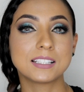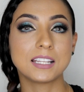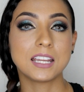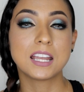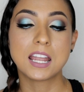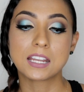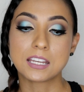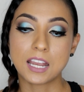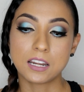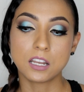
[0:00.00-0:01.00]
si
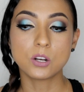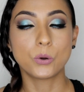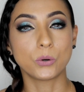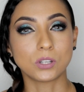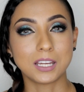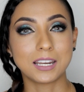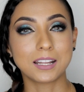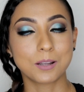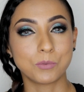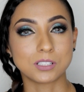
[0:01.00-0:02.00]
quieren o no quieren
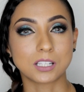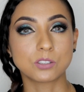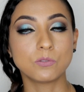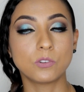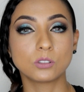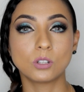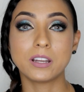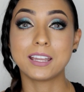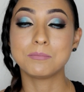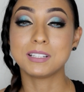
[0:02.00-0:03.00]
que muestre su foto
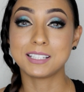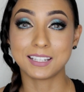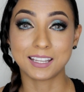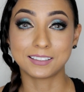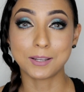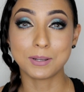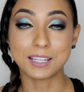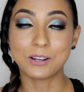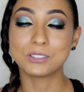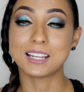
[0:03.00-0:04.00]
en mi siguiente
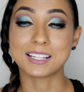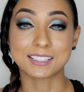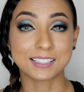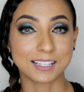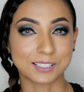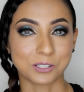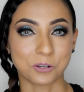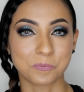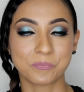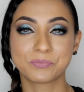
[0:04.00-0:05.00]
video de esta sección.
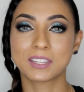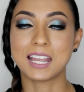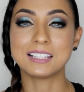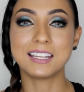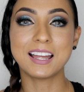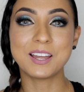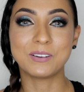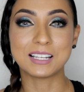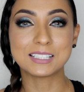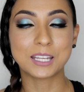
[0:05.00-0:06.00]
El día de
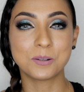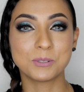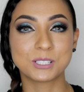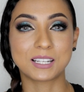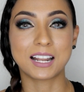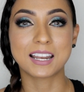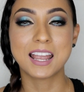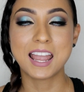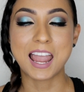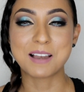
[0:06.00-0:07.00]
hoy les quiero mostrar
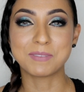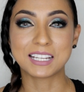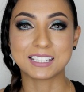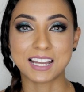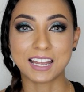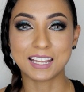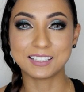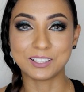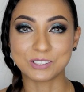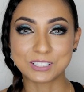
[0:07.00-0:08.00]
el maquillaje de dos